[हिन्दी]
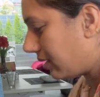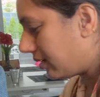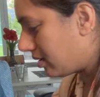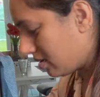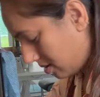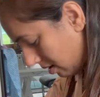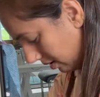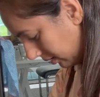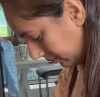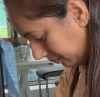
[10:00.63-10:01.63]
है
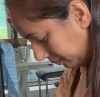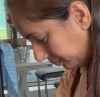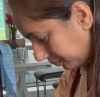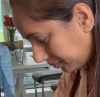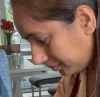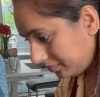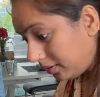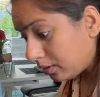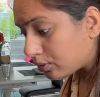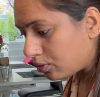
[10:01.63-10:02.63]
चलिए
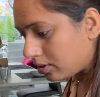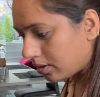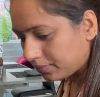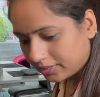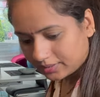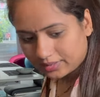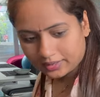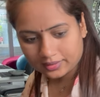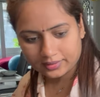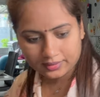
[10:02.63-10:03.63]
इसको गर्म करते
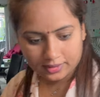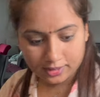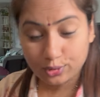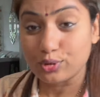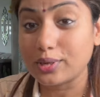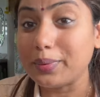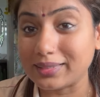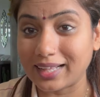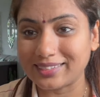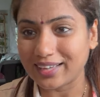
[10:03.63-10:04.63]
हैं सोचो
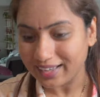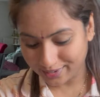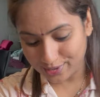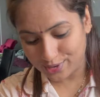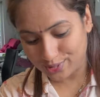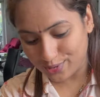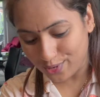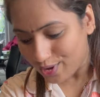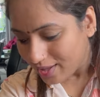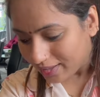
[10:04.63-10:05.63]
बताते हैं अगर किसी को
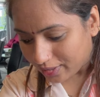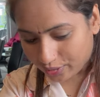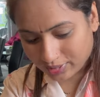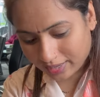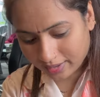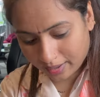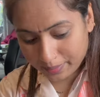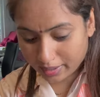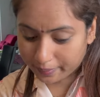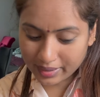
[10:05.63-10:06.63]
क्या होता है ना कभी
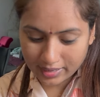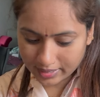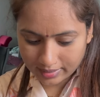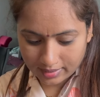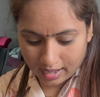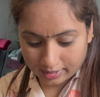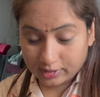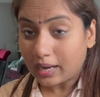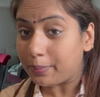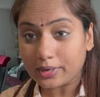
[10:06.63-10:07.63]
कभी अगर
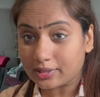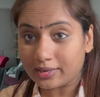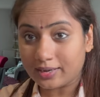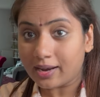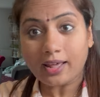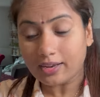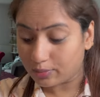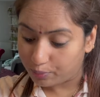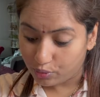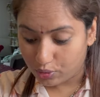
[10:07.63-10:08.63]
अच्छा बर्तन ले रहा ना तो
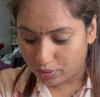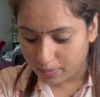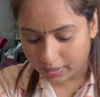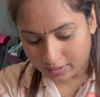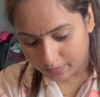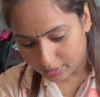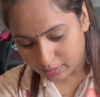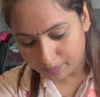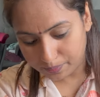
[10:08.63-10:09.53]
पूरी उड़ी बनने में ना